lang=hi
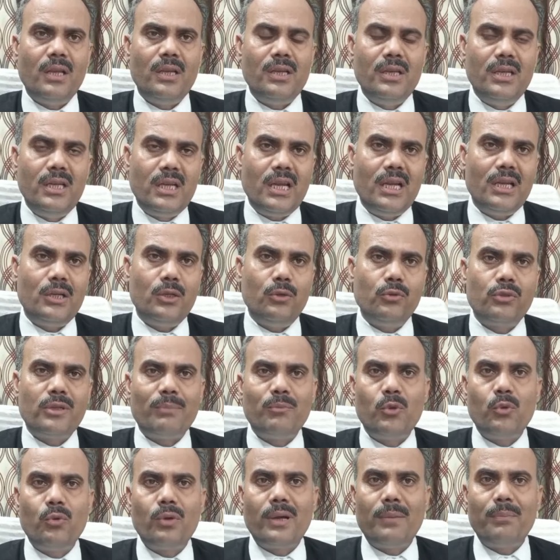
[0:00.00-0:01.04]
निगेटिव
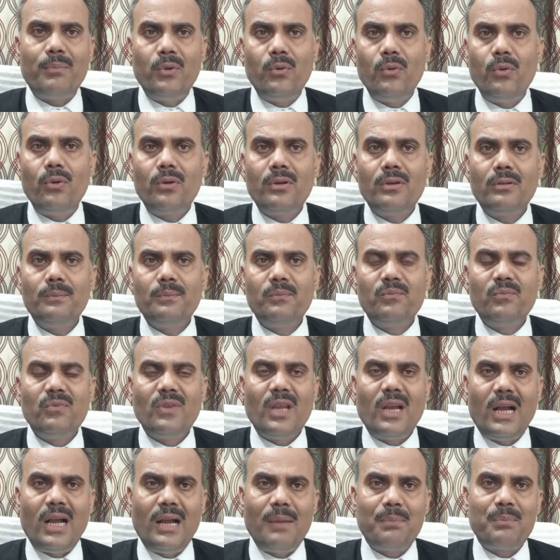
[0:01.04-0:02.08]
शब्दों का प्रयोग
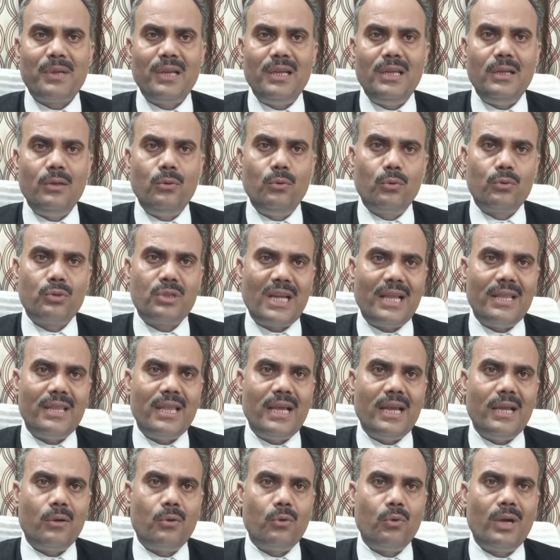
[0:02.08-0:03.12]
आपके लिए
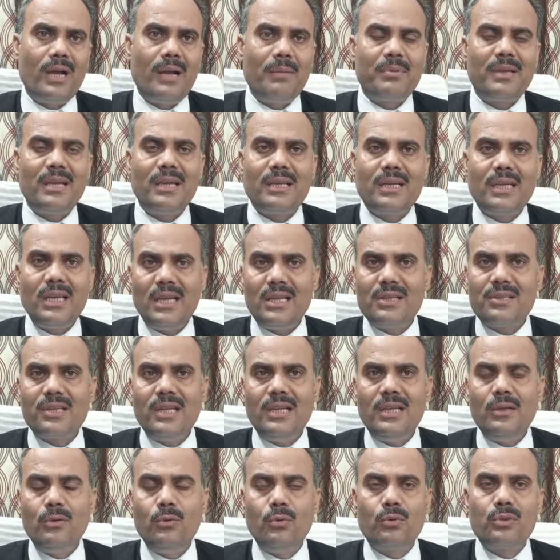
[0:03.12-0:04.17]
नुकसानदायक होगा आपके केस
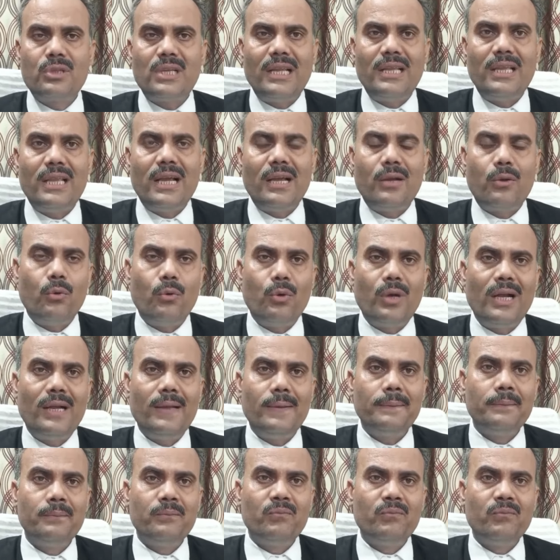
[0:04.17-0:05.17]
के लिए नुकसानदायक होगा